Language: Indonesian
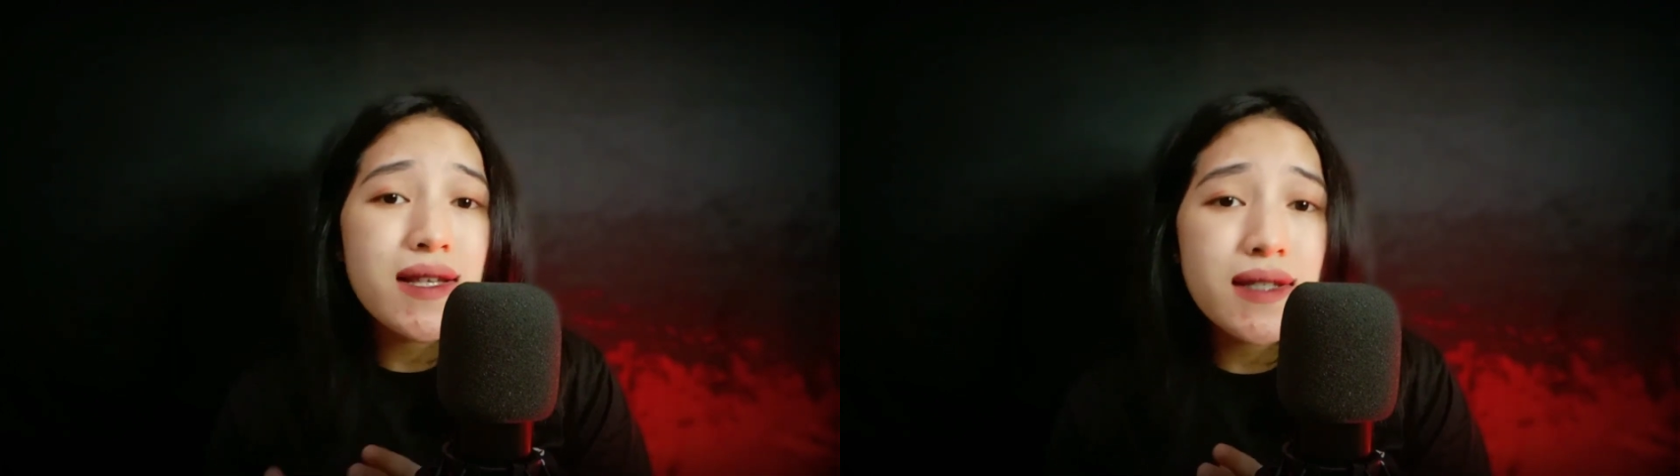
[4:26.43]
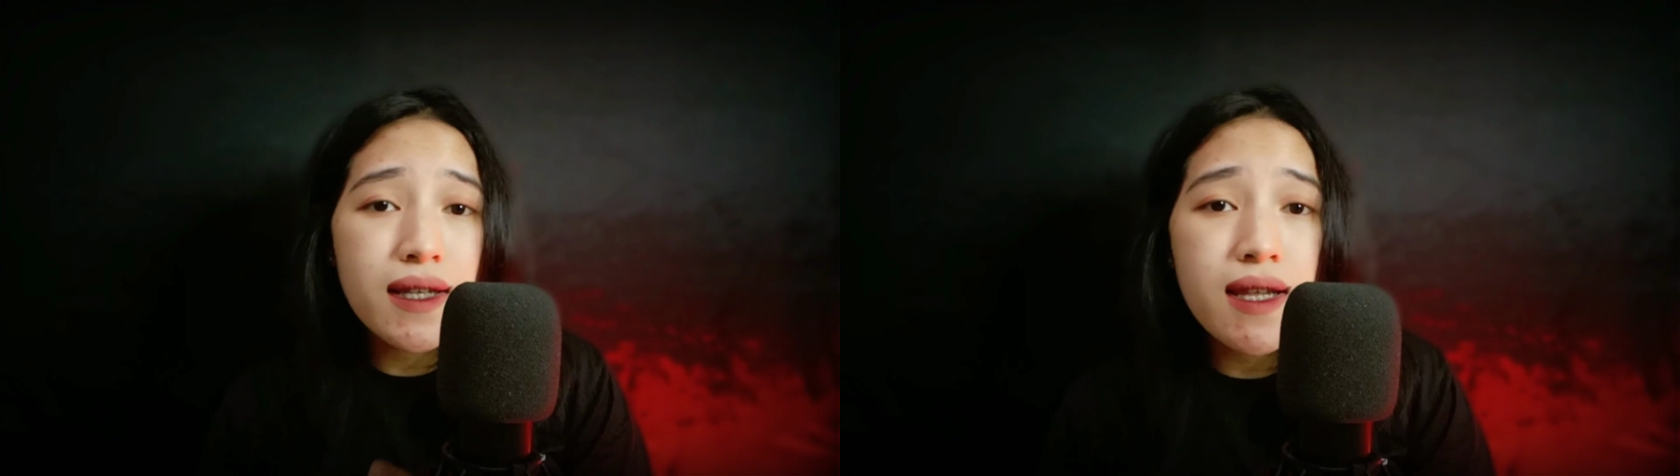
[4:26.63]

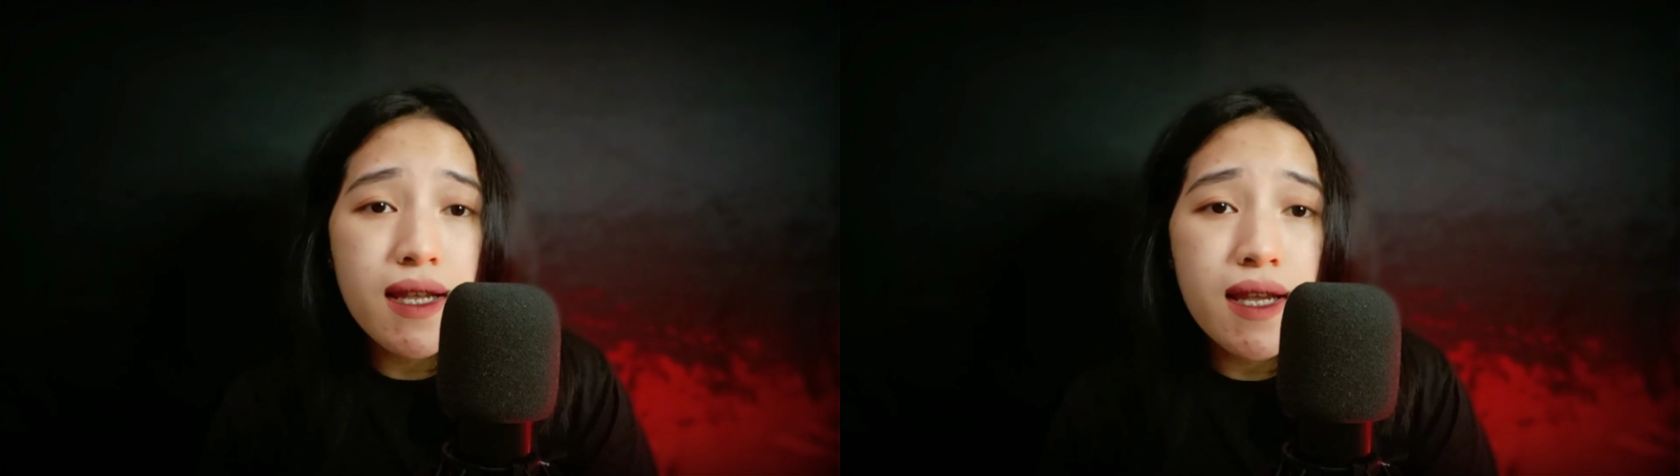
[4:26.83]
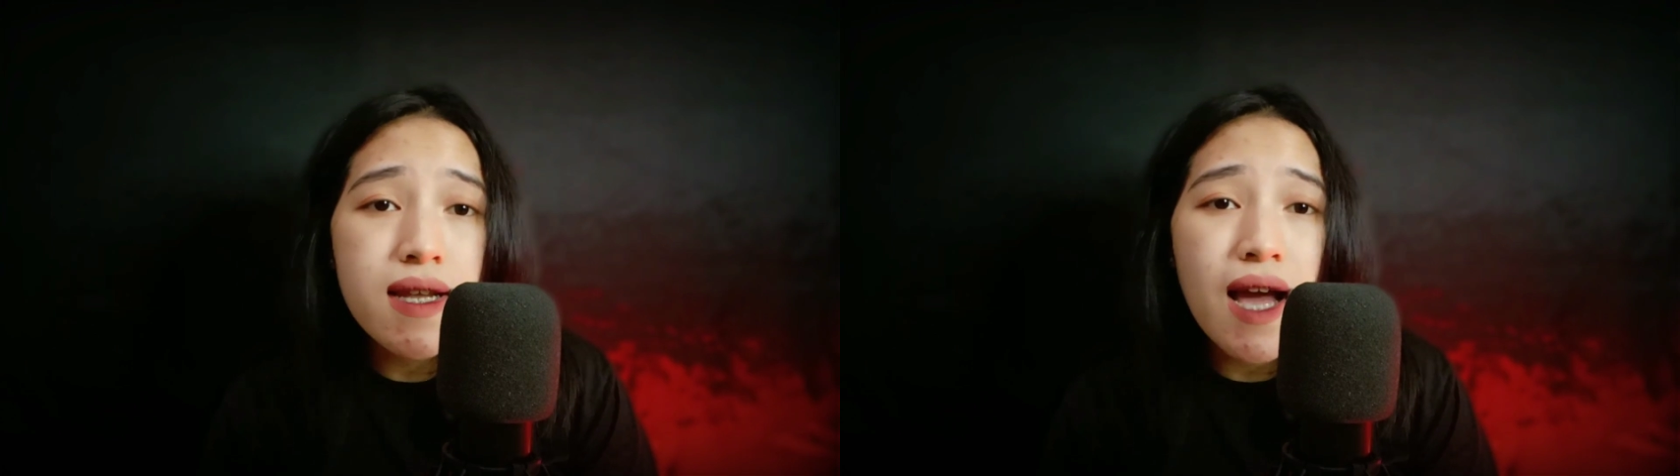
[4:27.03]

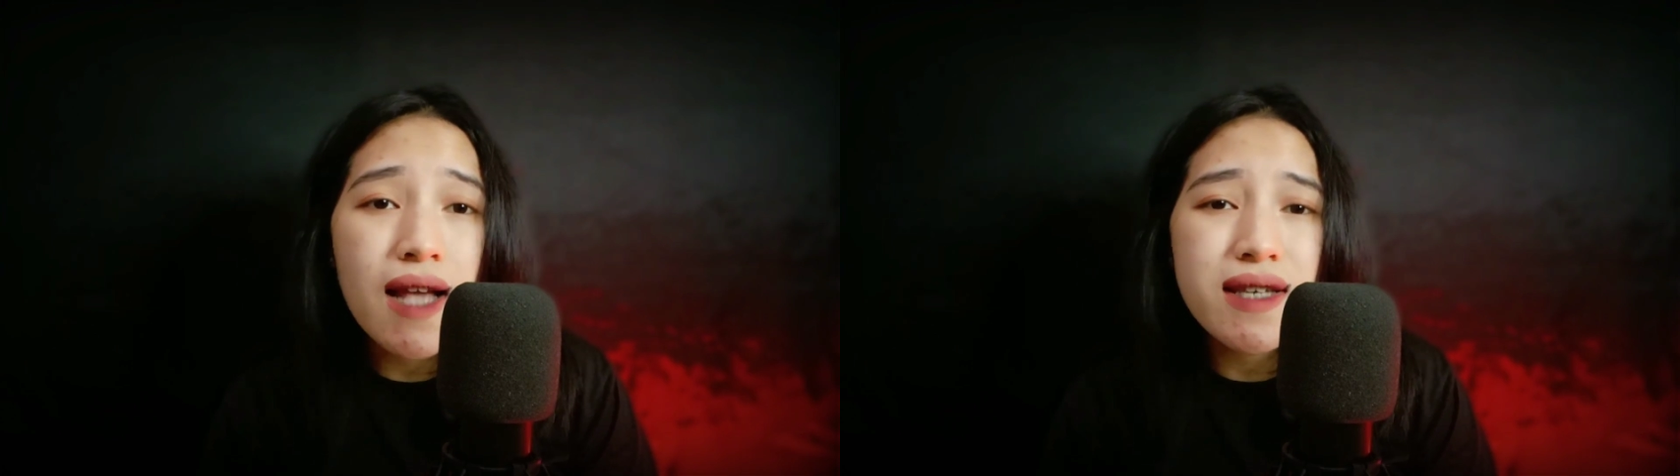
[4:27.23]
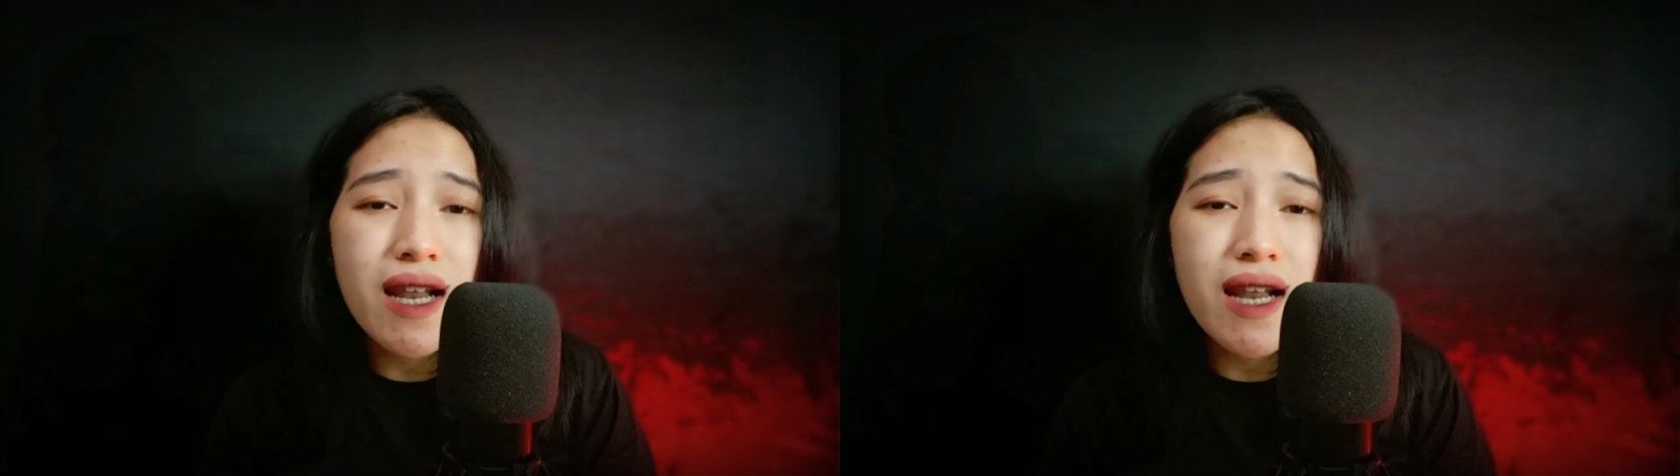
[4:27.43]
sendiri dengan cara